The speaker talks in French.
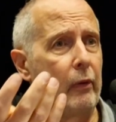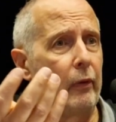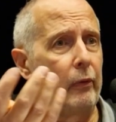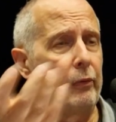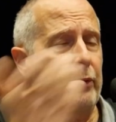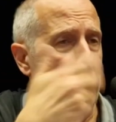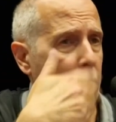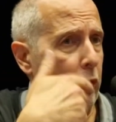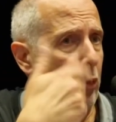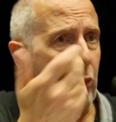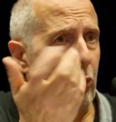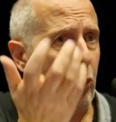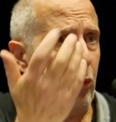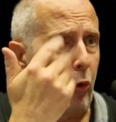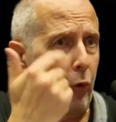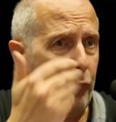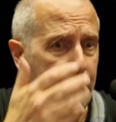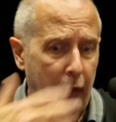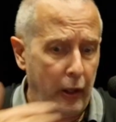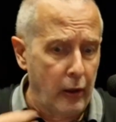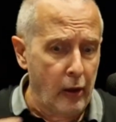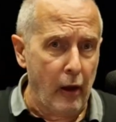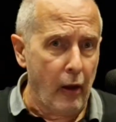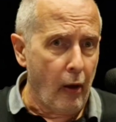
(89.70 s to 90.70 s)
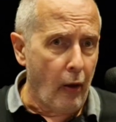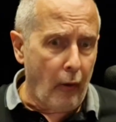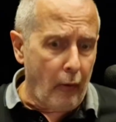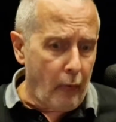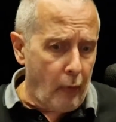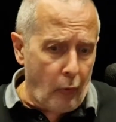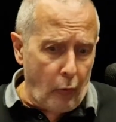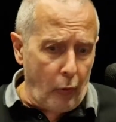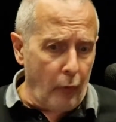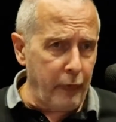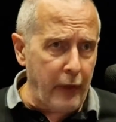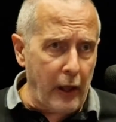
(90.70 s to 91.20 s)
D'accord On revient.
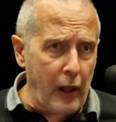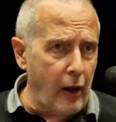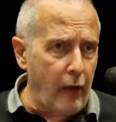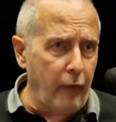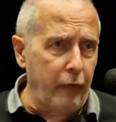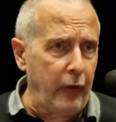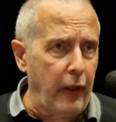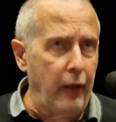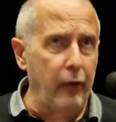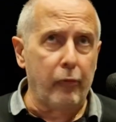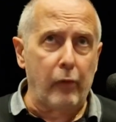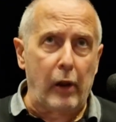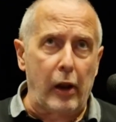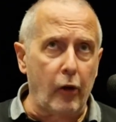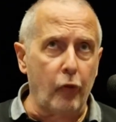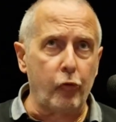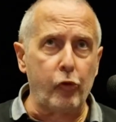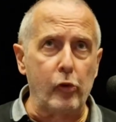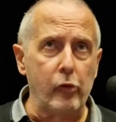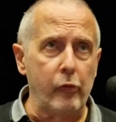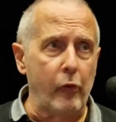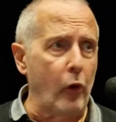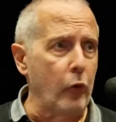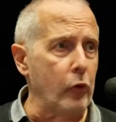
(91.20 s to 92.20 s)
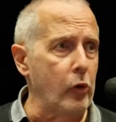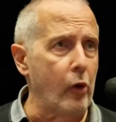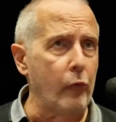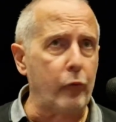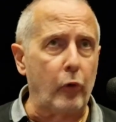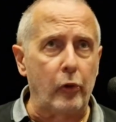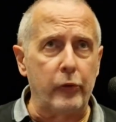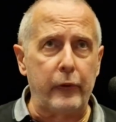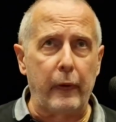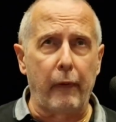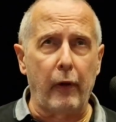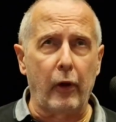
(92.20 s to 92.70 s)
On revient à la vie, voilà, je suis devant une
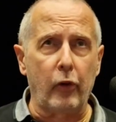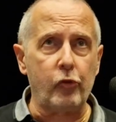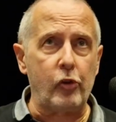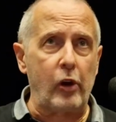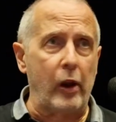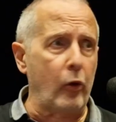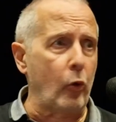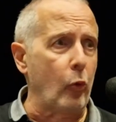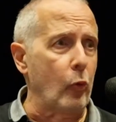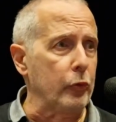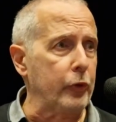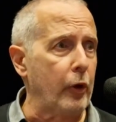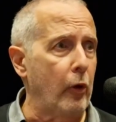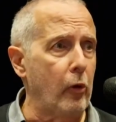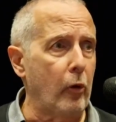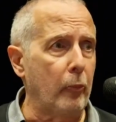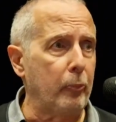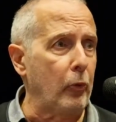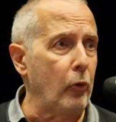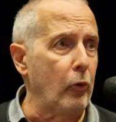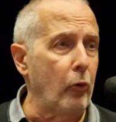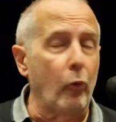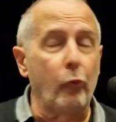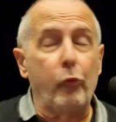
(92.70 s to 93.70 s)
œuvre d'art, je la contemple, euh,